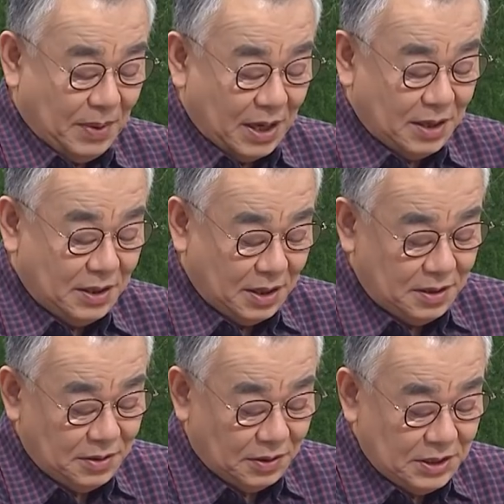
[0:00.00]

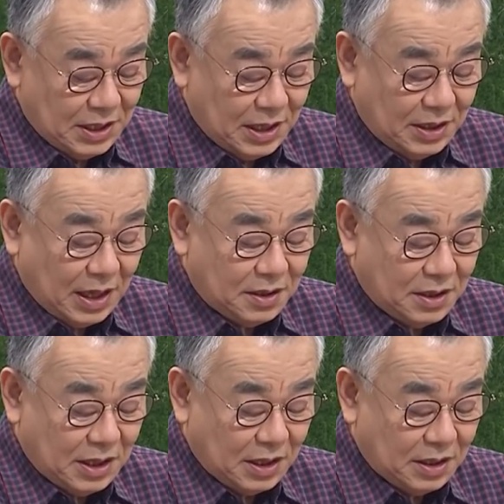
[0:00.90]
베란다는 언제나
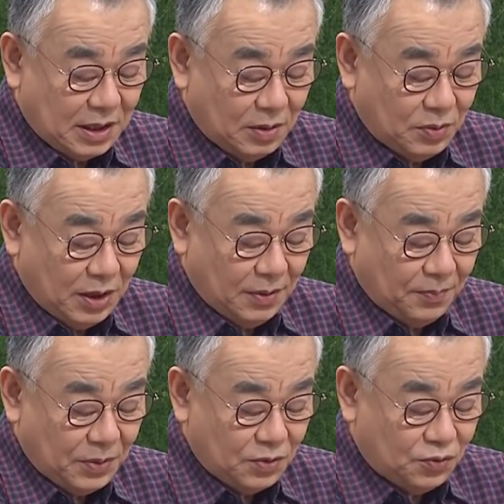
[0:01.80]
따뜻하기 때문에
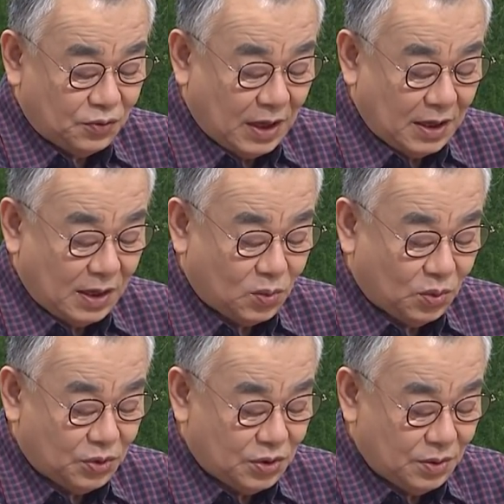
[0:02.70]
음. 국화가
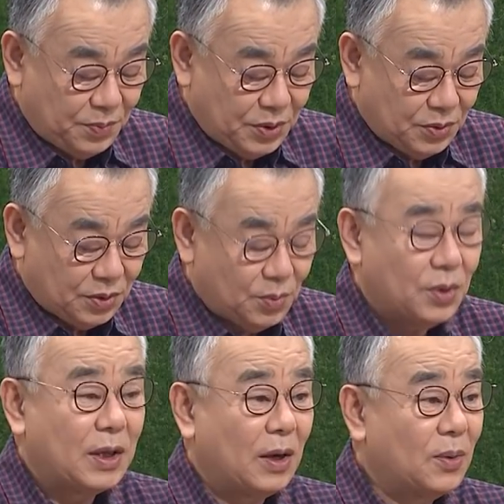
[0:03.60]
꽃을 피우지
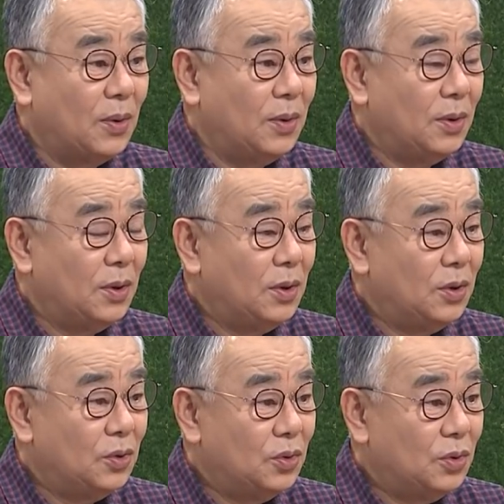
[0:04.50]
못하고
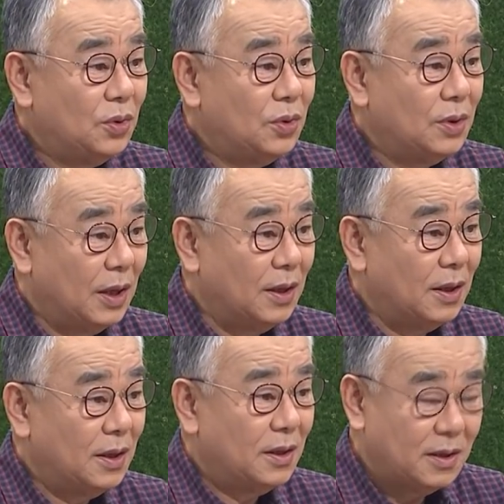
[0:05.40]
예,
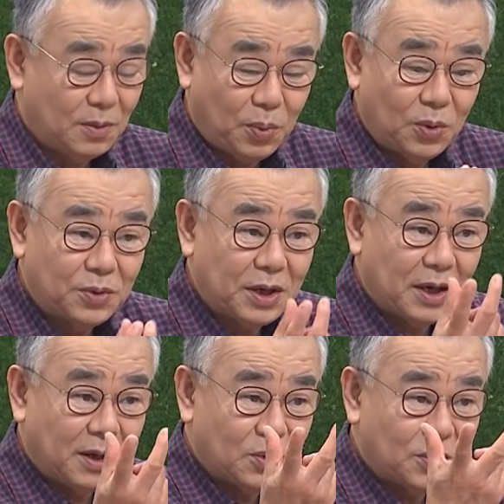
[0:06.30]
그 아.
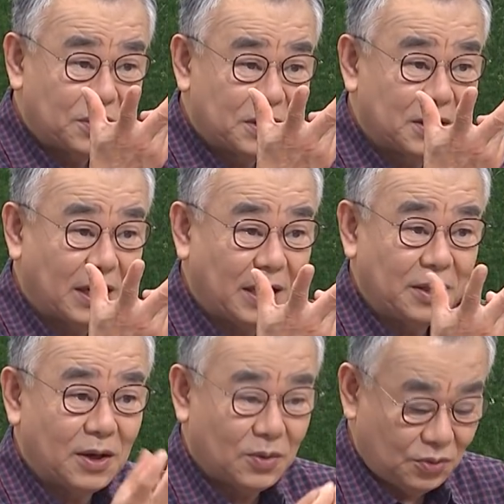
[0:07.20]
봉우리가 꽃이 안
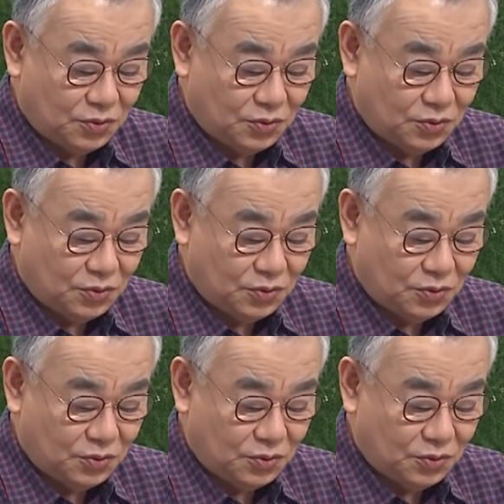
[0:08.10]
되고